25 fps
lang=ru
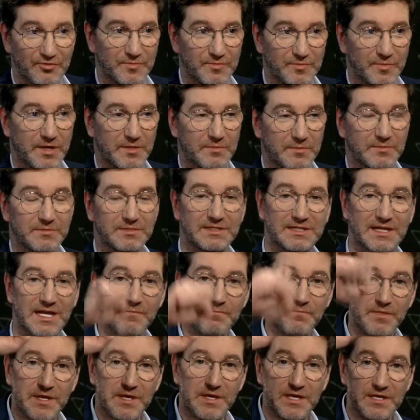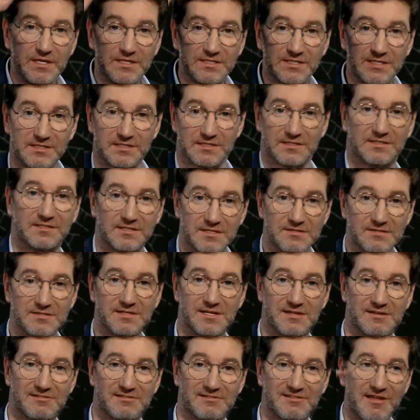Вот прям пить этих
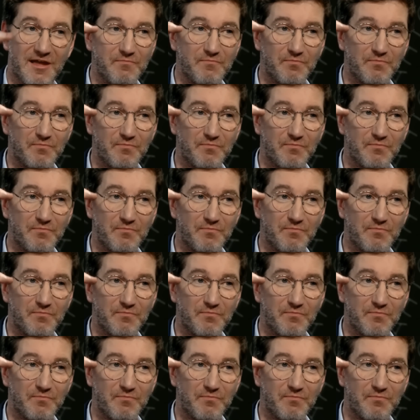детей